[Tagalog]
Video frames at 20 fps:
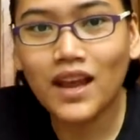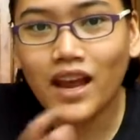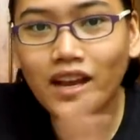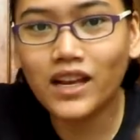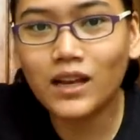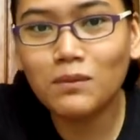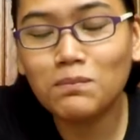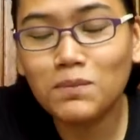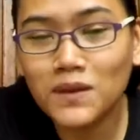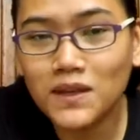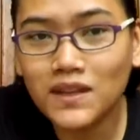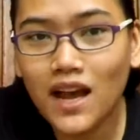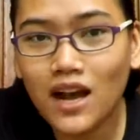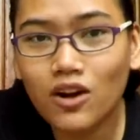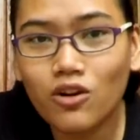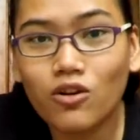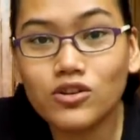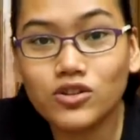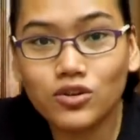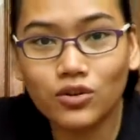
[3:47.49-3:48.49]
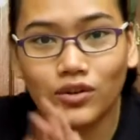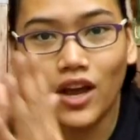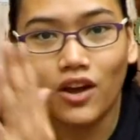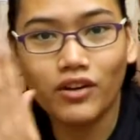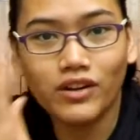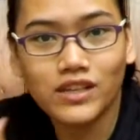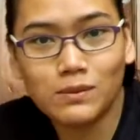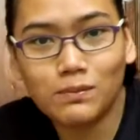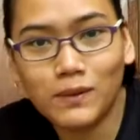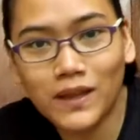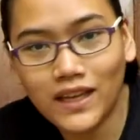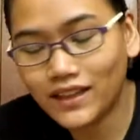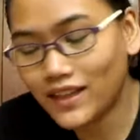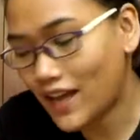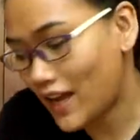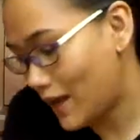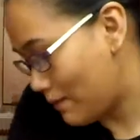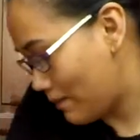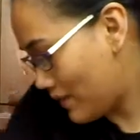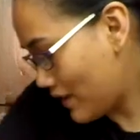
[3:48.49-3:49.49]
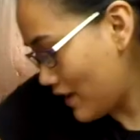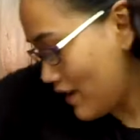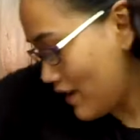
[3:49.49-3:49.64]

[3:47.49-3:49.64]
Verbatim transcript: ah, nag-play na ako, so now it's play time.